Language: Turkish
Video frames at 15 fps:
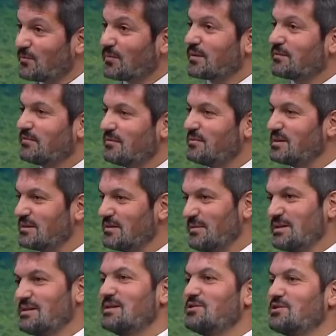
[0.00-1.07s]
Ve biz
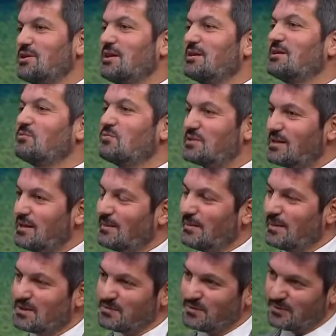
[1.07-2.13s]
namazdan çıkarken bu
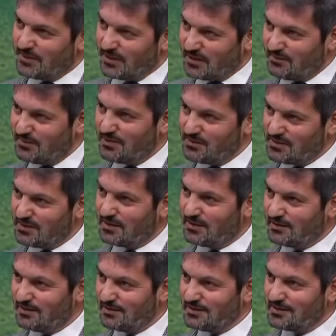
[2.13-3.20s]
selamlaşmayı Peygamberimiz
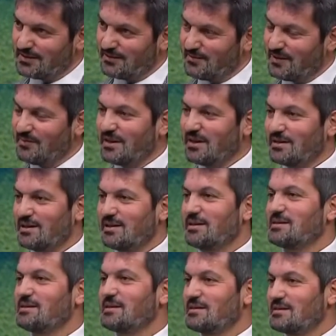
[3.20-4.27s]
sallallahu aleyhi ve sellemle melekler
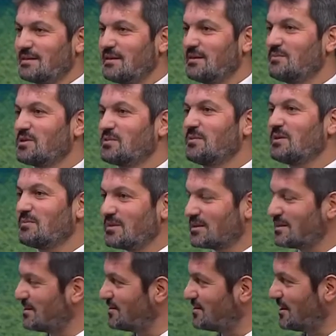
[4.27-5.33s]
arasındaki selamlaşmayı
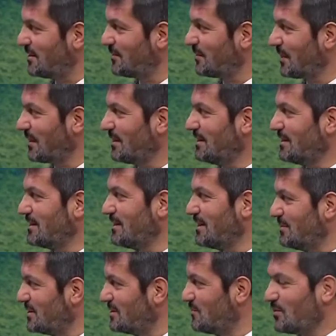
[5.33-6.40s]
bitirince yine
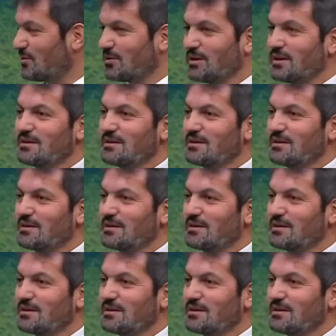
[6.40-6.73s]
bitmiyor.